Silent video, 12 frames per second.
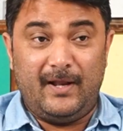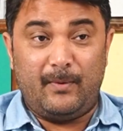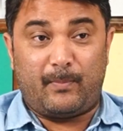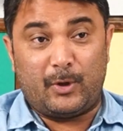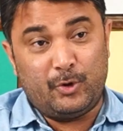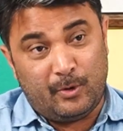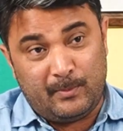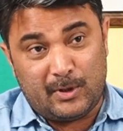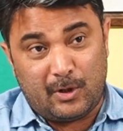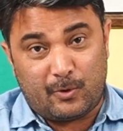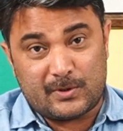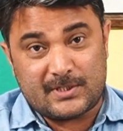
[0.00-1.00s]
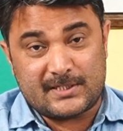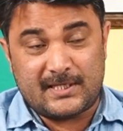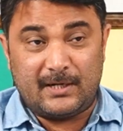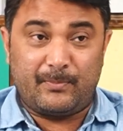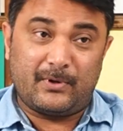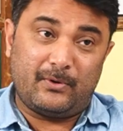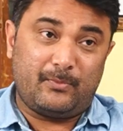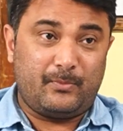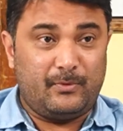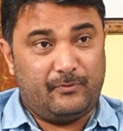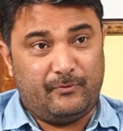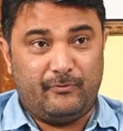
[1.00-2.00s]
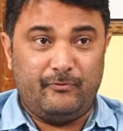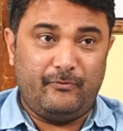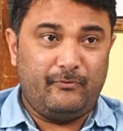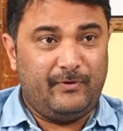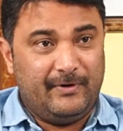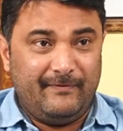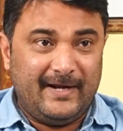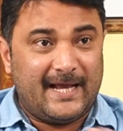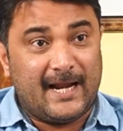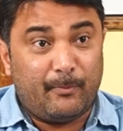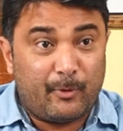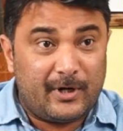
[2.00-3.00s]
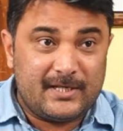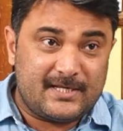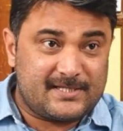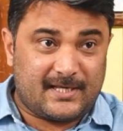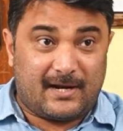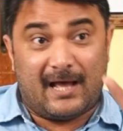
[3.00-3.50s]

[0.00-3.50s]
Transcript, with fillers: వేల పంతొమ్మిదిలోకి వచ్చేసరి విడివిడిగానే పోటీ చేశారు